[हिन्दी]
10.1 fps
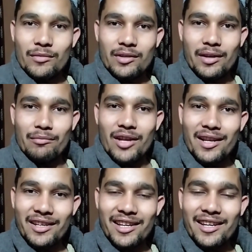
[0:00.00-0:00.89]
रमज़ान
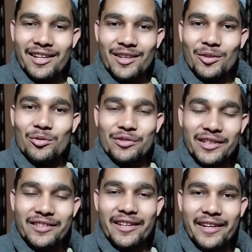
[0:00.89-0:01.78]
की दूसरी
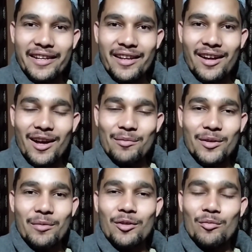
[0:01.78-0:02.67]
शहरी आप
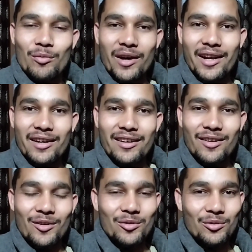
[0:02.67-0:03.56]
सभी को मुबारक
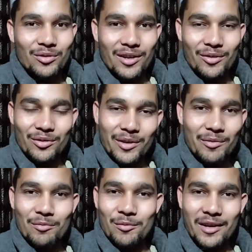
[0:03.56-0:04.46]
और दूसरा रोज़ा भी
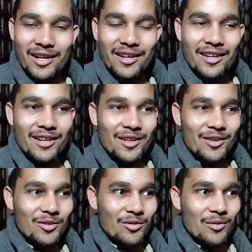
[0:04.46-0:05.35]
मुबारक
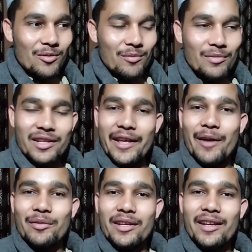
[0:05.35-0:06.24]
तो मिलते हैं
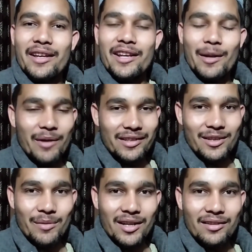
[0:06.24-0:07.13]
आपसे नमाज के
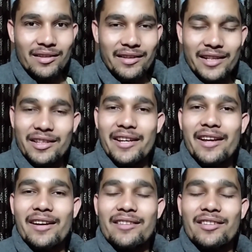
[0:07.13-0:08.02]
बाद देखते रहिए
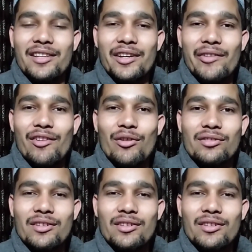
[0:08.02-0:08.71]
अरकान सिद्दीकी ब्लॉग